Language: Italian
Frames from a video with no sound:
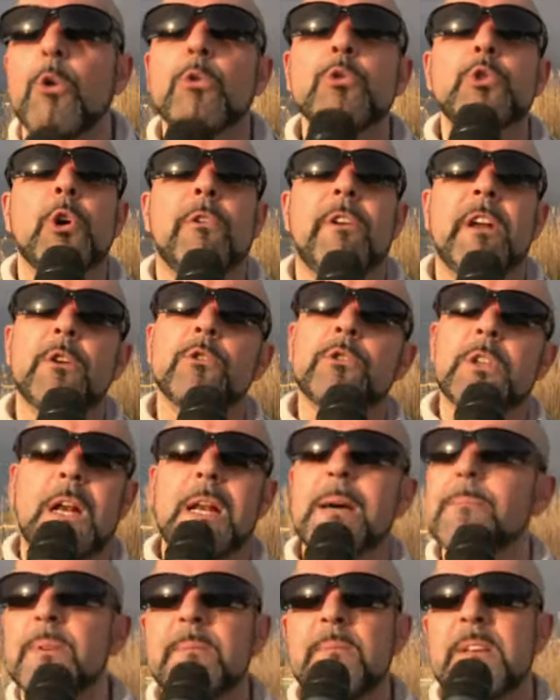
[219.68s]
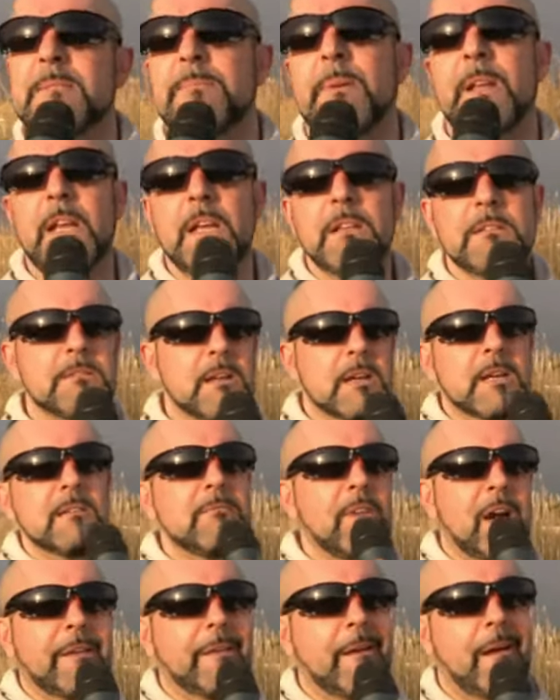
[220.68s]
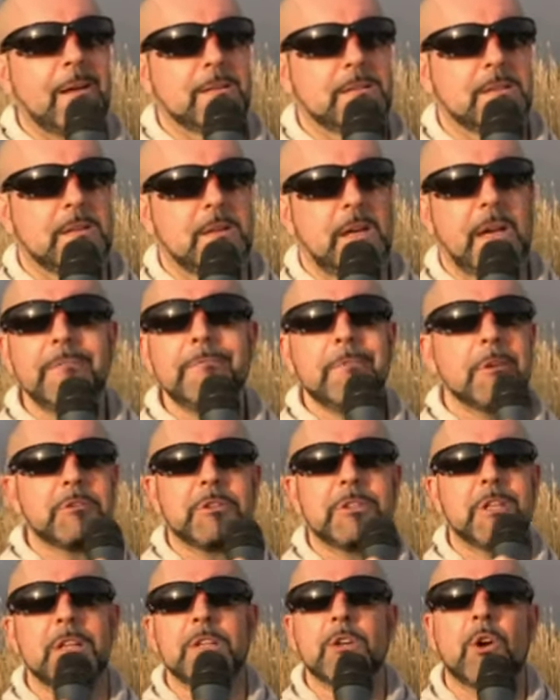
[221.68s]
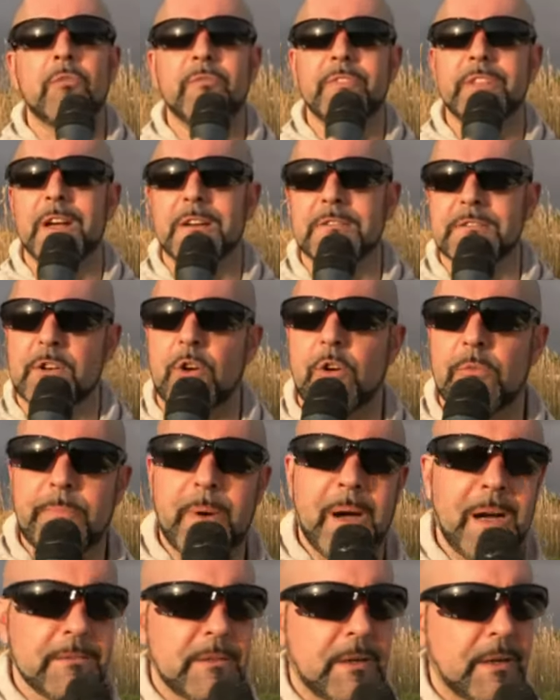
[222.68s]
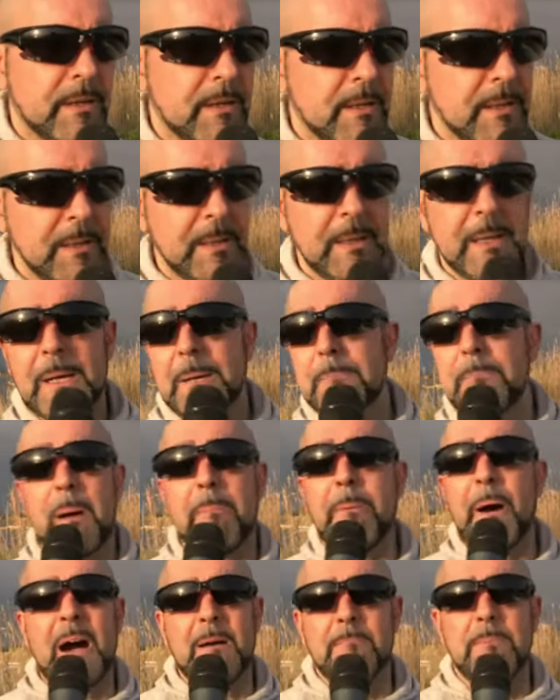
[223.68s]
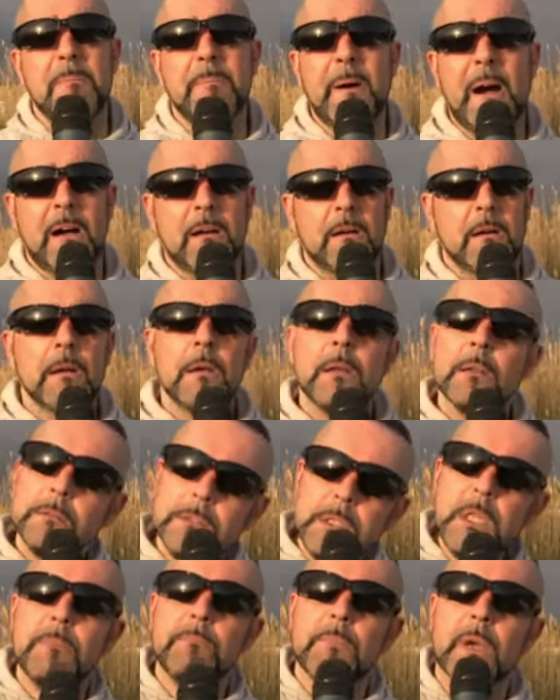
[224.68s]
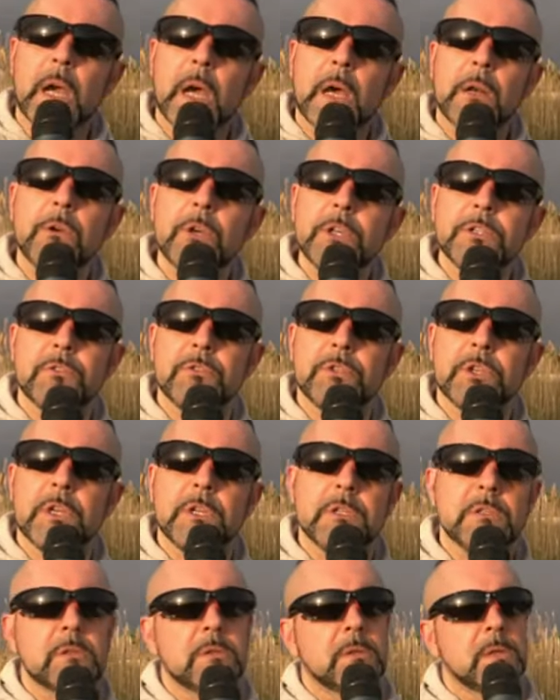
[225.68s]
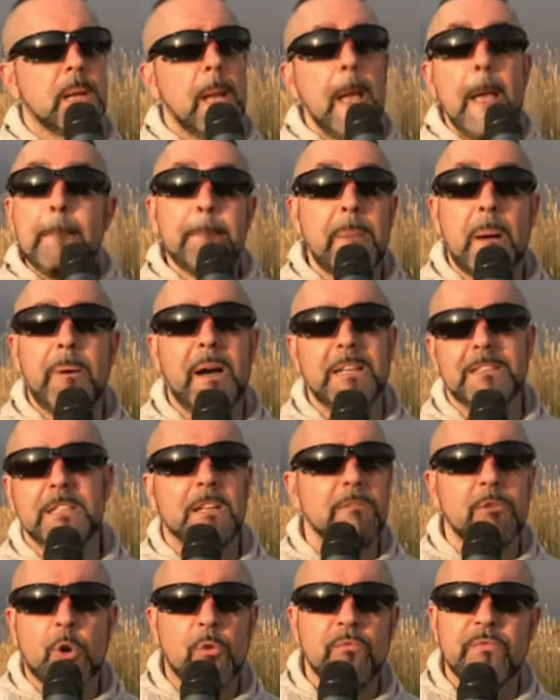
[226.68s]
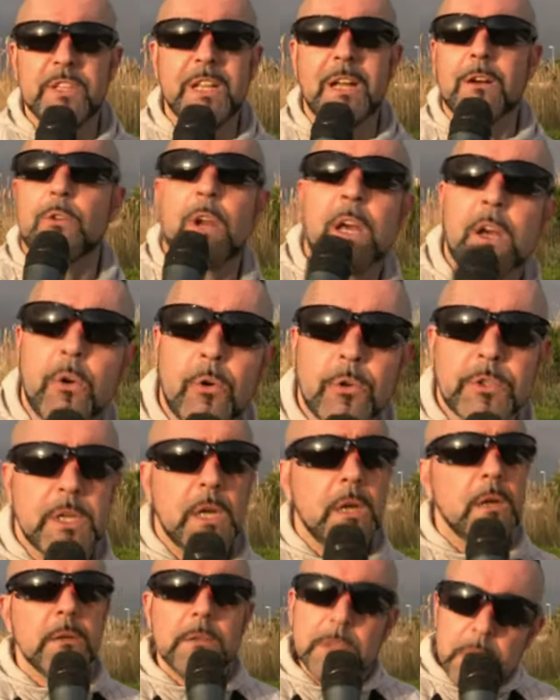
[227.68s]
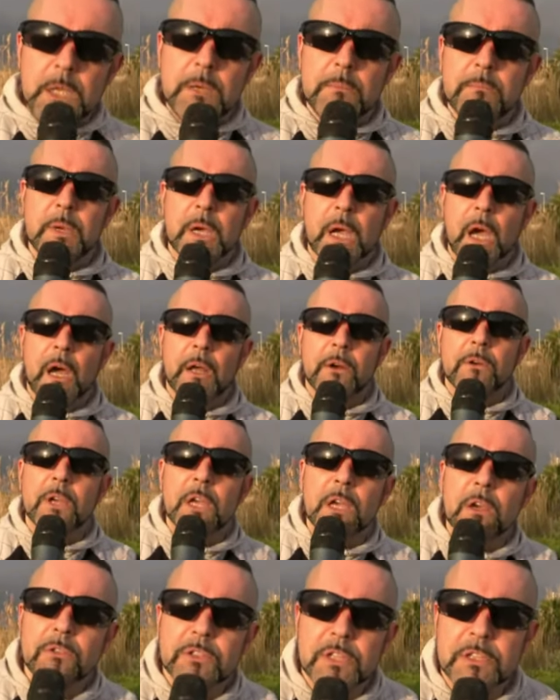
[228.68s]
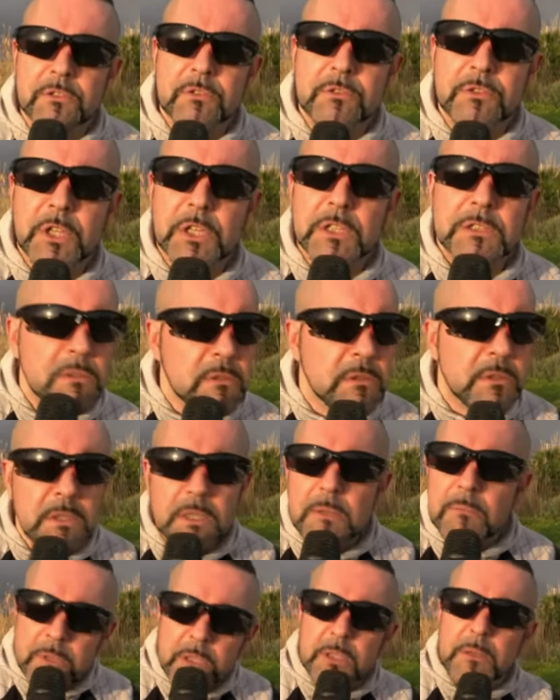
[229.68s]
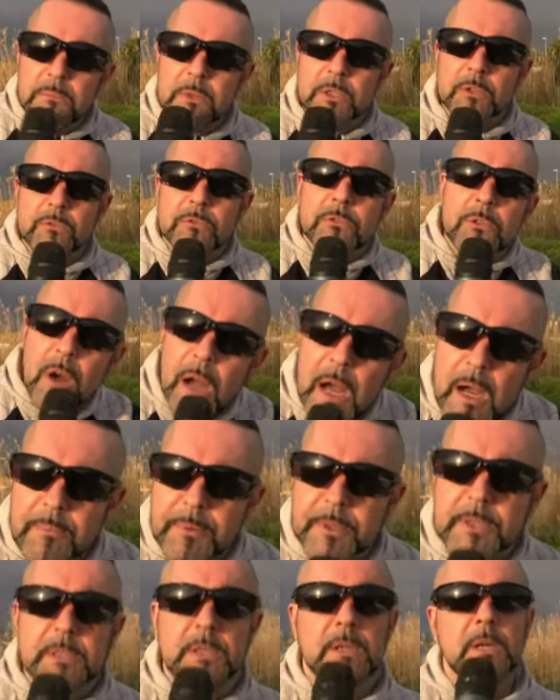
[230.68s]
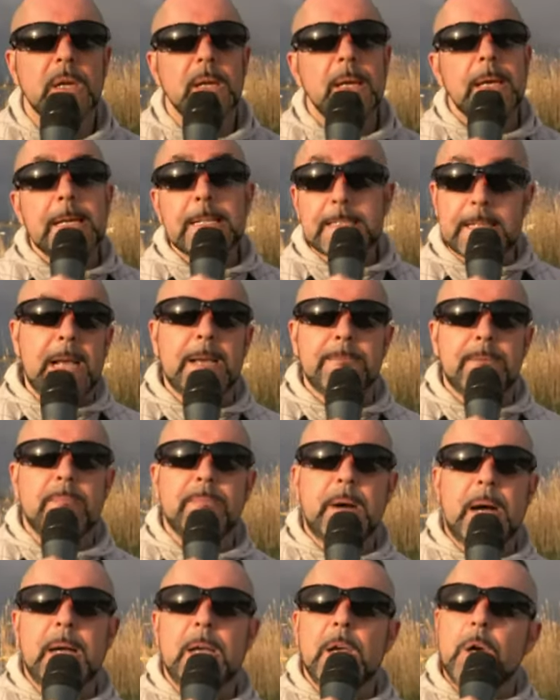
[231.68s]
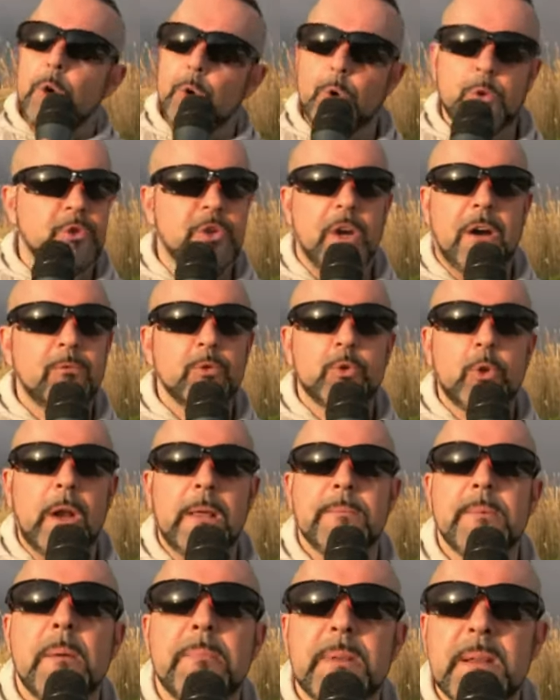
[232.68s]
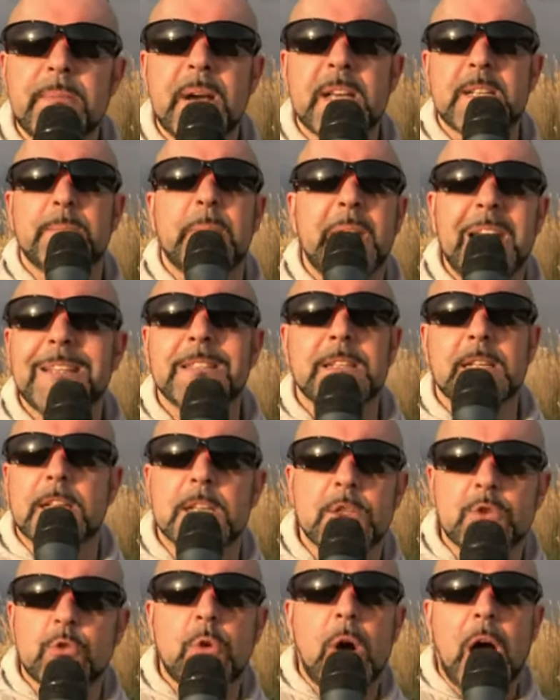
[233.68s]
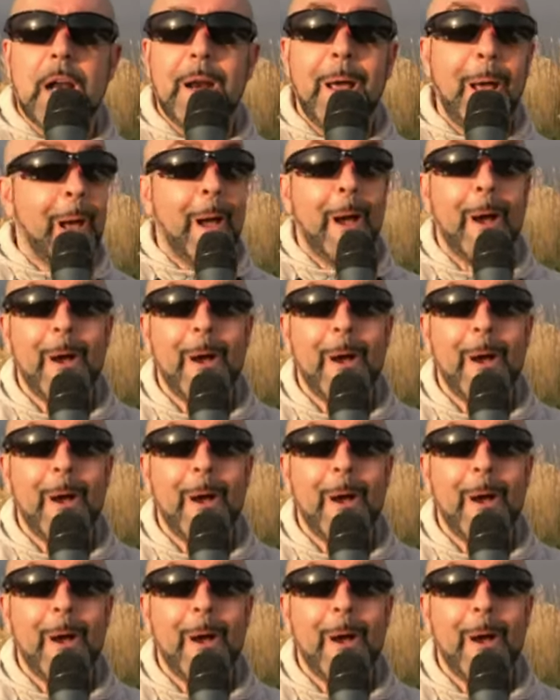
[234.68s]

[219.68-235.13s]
Un giovanotto alla prima esperienza arriva a casa e decide di confidarsi col padre. Papà, papà, dimmi caro, che è successo? Papà, ti devo confidare una cosa. Dimmi caro, che cosa è successo? Eh, dimmi, dimmi tutto, apriti. Sai papà, oggi ho avuto la mia prima esperienza sessuale.